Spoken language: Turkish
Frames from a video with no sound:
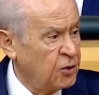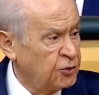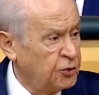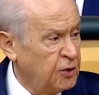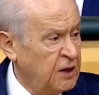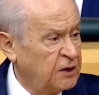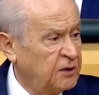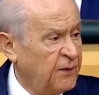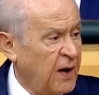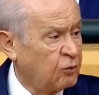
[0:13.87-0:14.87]
Tabii
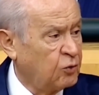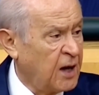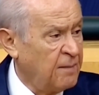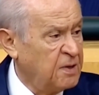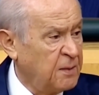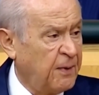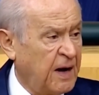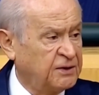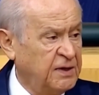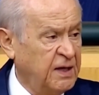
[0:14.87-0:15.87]
e, şöyle bir durum
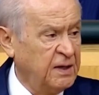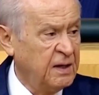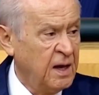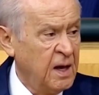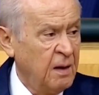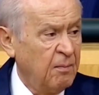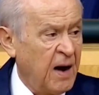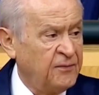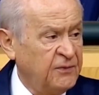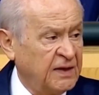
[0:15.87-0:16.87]
var. Ee,
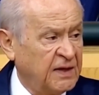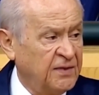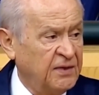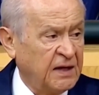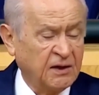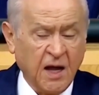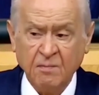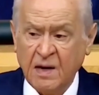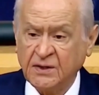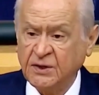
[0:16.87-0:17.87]
Sedat Peker
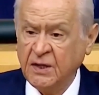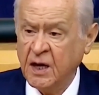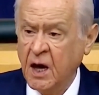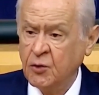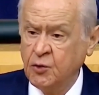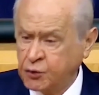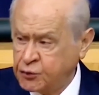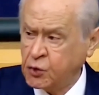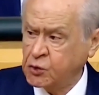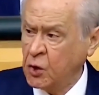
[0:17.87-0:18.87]
değil, e,
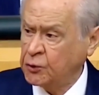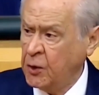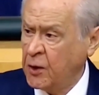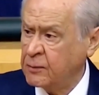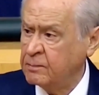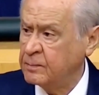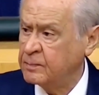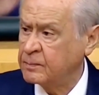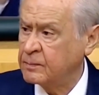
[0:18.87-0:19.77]
Denzel Washington bile